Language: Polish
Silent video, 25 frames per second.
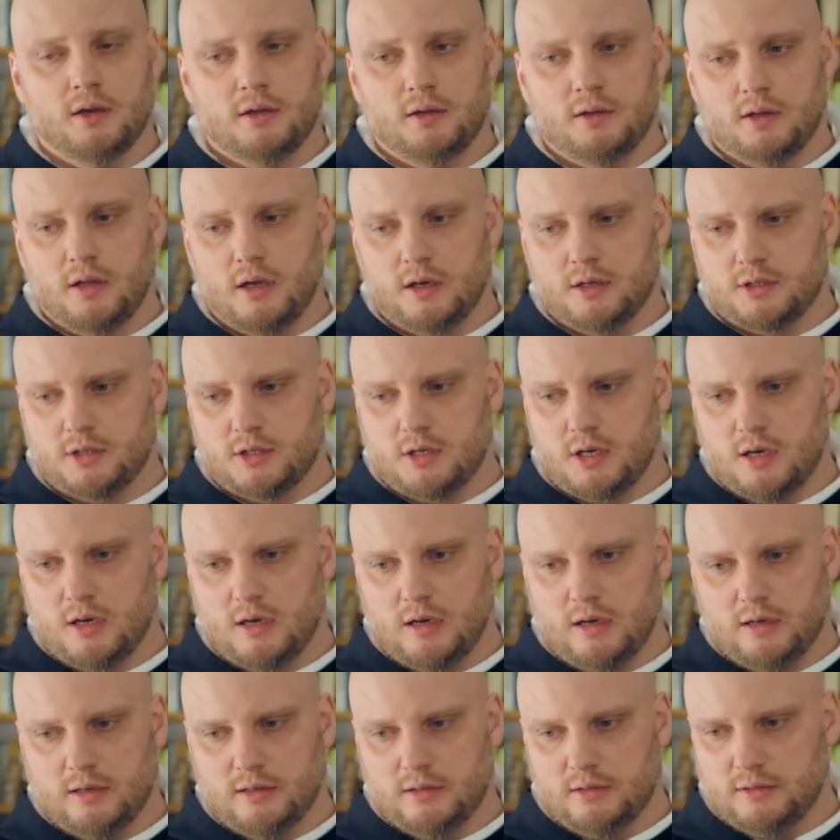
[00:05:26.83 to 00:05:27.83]

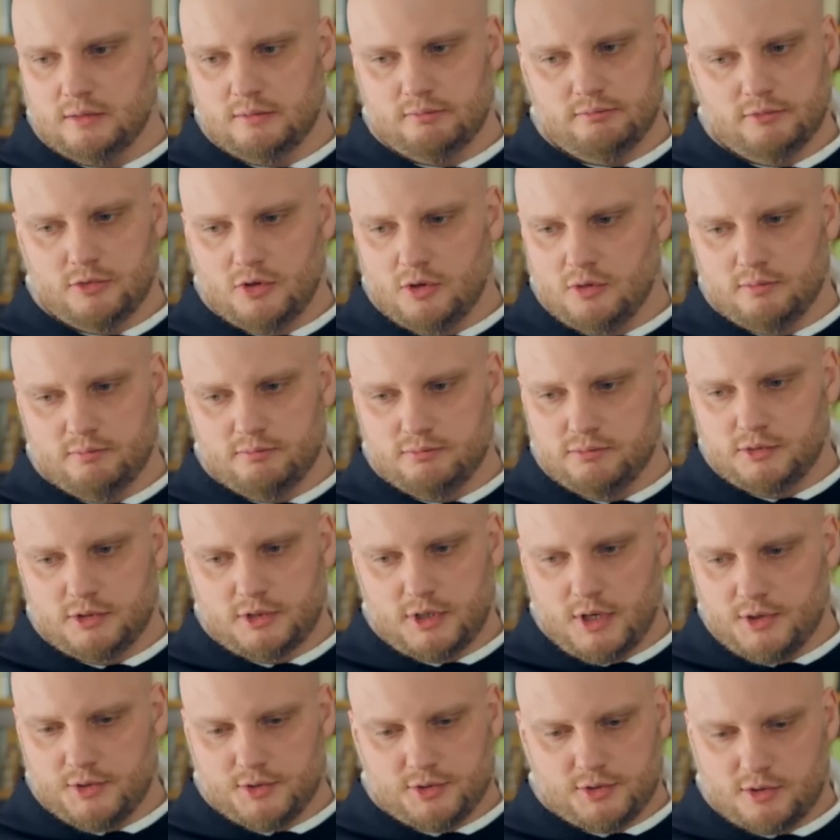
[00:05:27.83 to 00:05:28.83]
nasza e, no,
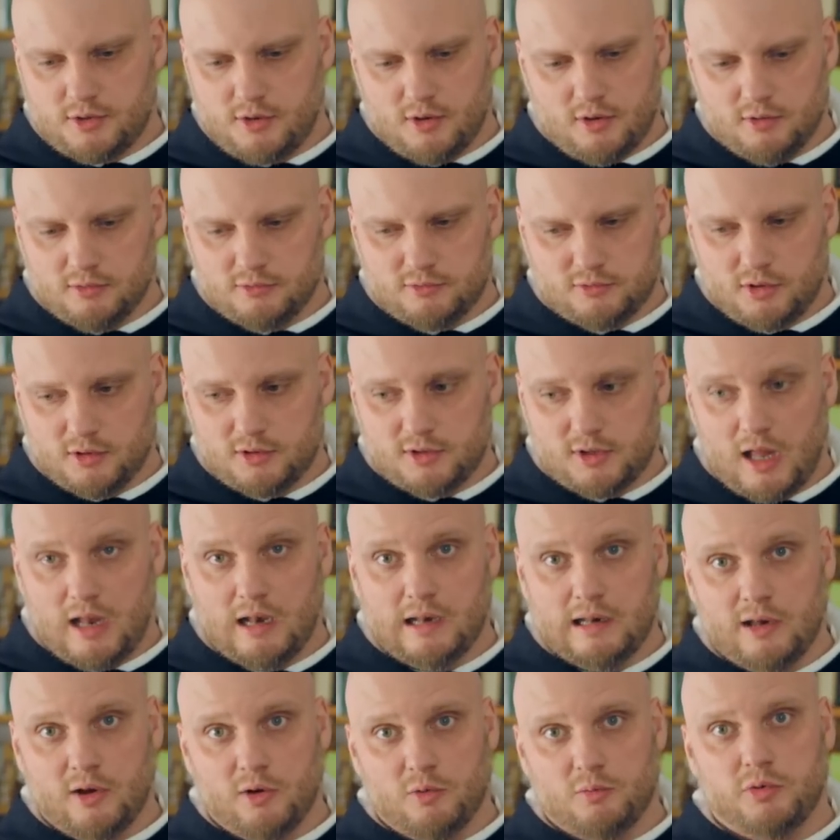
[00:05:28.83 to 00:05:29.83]
często
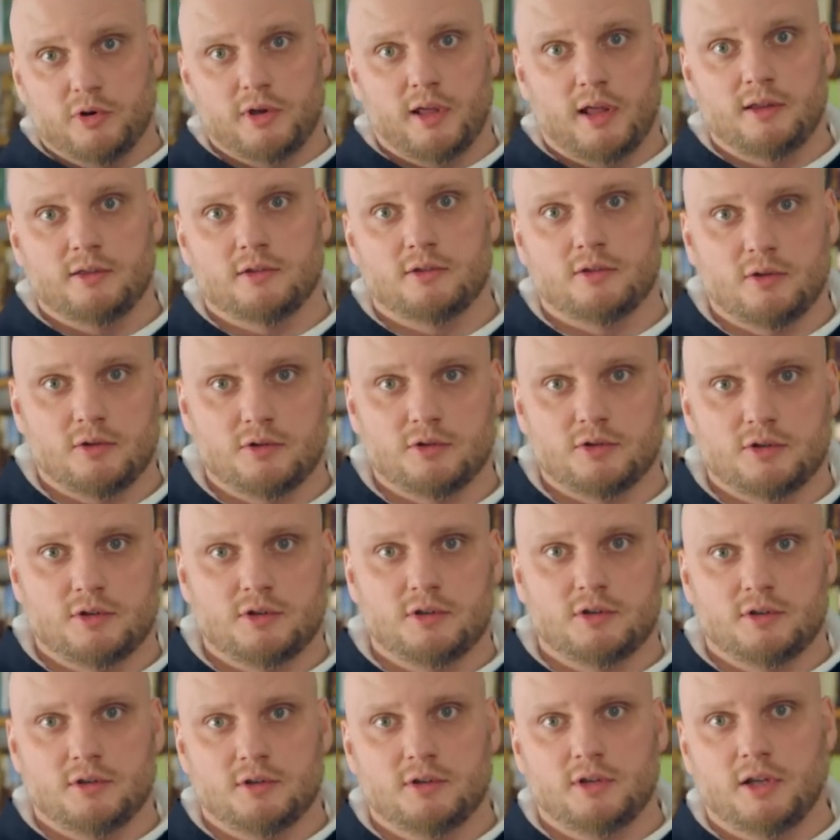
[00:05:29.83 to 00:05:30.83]
totalna obojętność